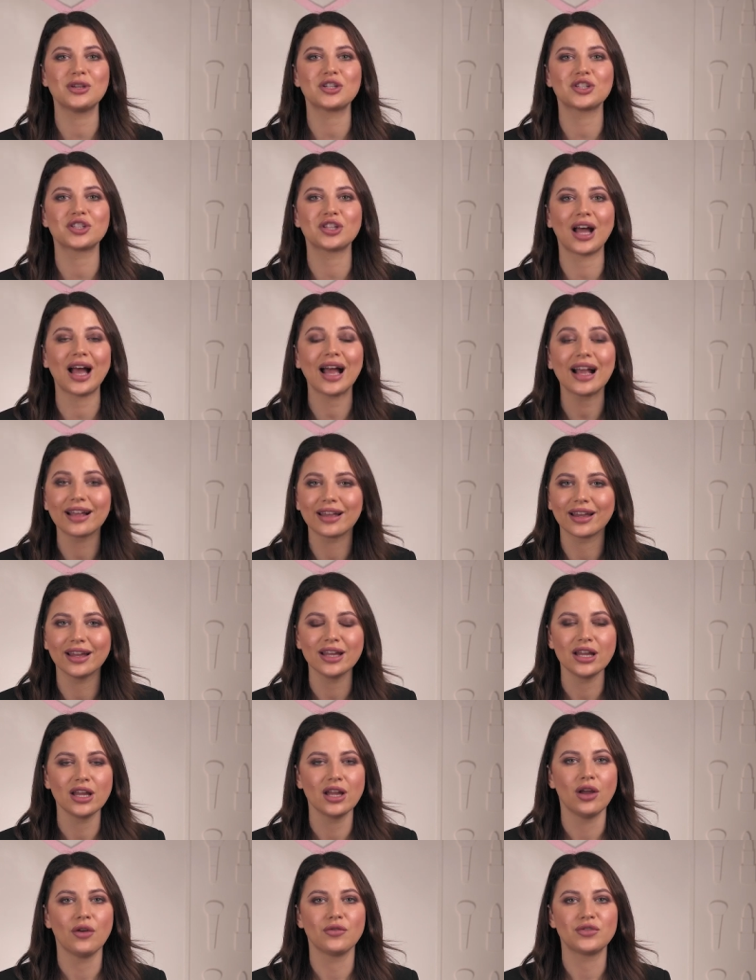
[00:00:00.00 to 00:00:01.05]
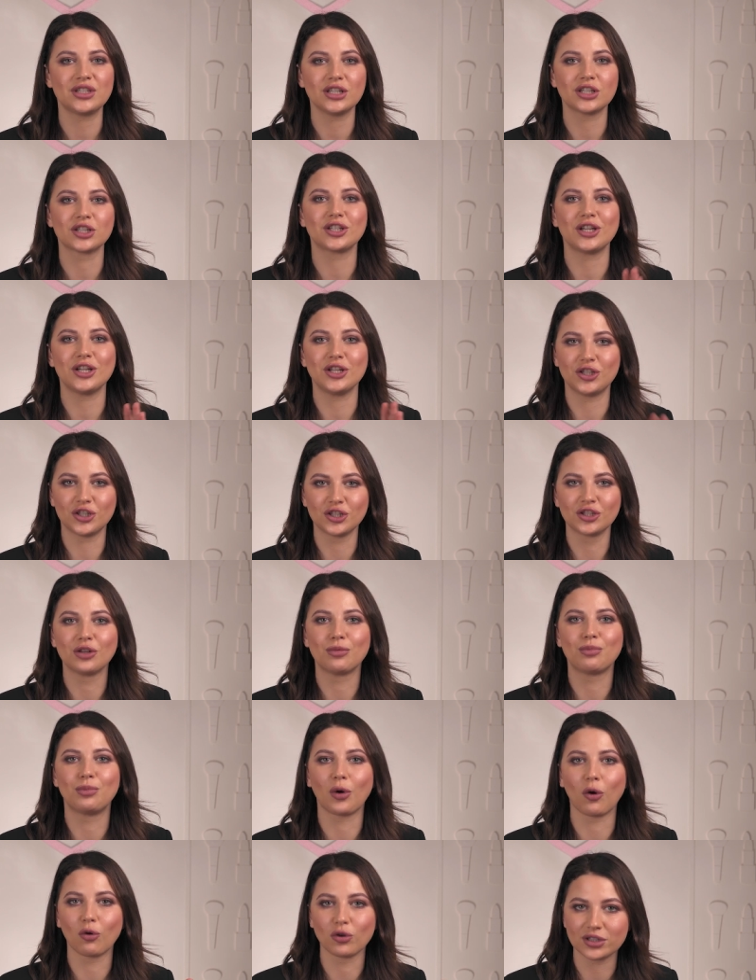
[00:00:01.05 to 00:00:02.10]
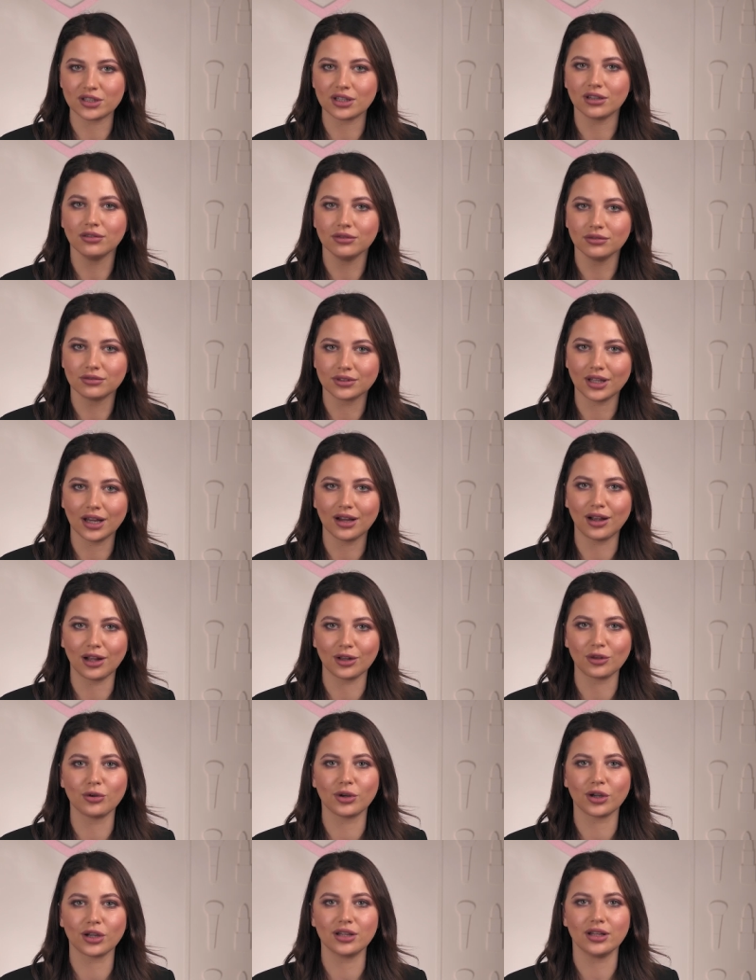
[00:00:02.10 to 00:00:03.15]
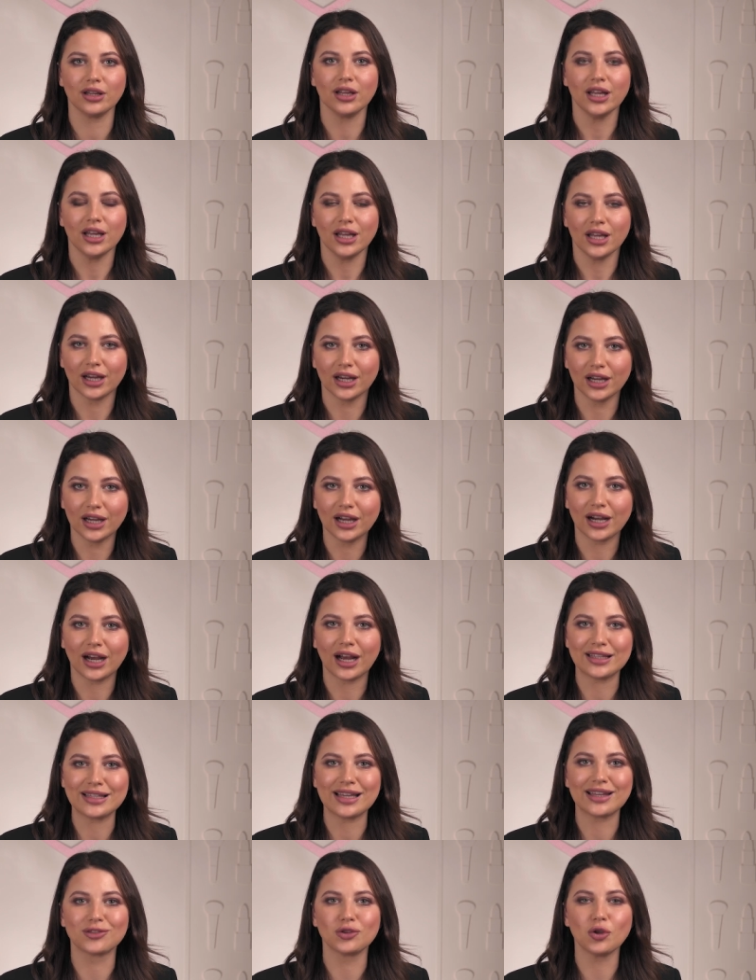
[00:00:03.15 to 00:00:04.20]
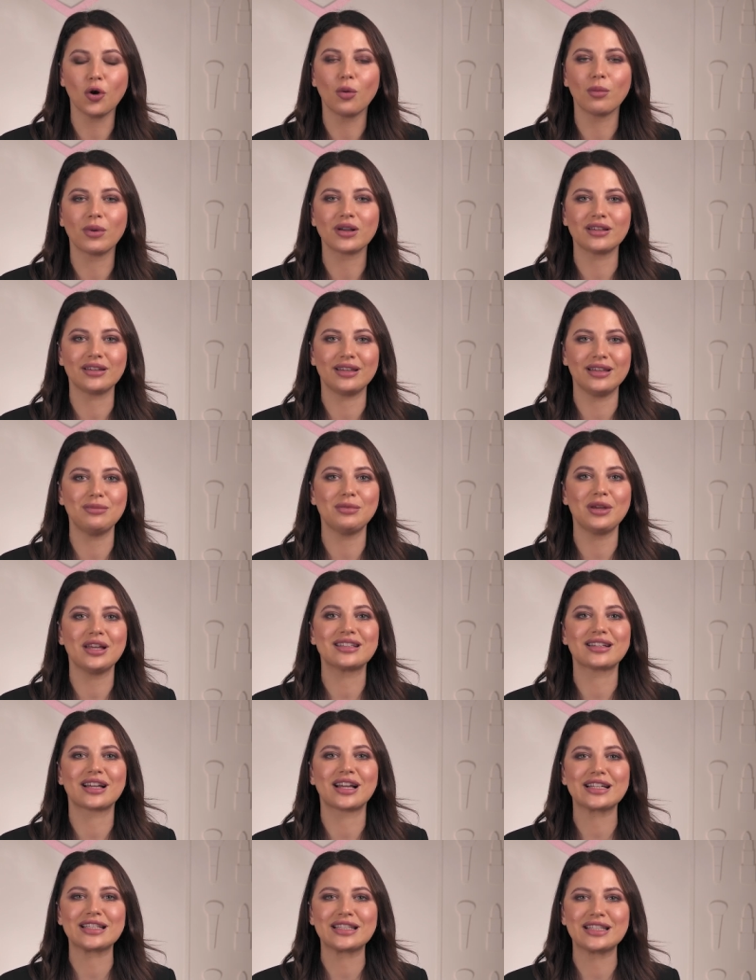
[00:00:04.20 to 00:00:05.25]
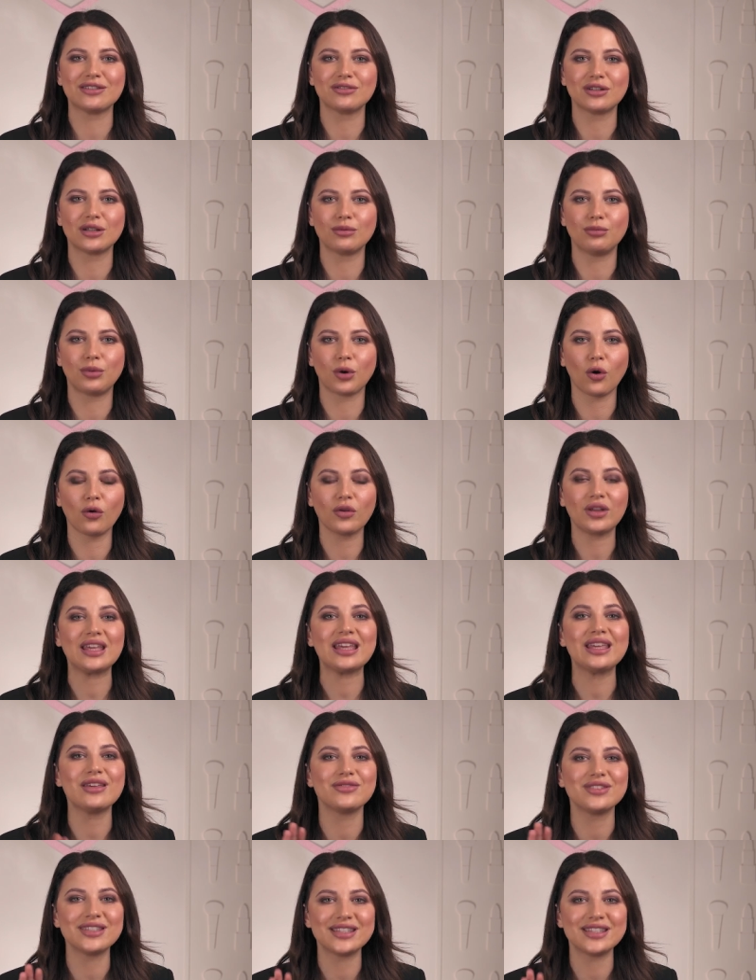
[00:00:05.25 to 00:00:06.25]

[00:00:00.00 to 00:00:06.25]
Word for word: мечтали все женщины просто, да, которые э, хотят дома иметь красивые брови, и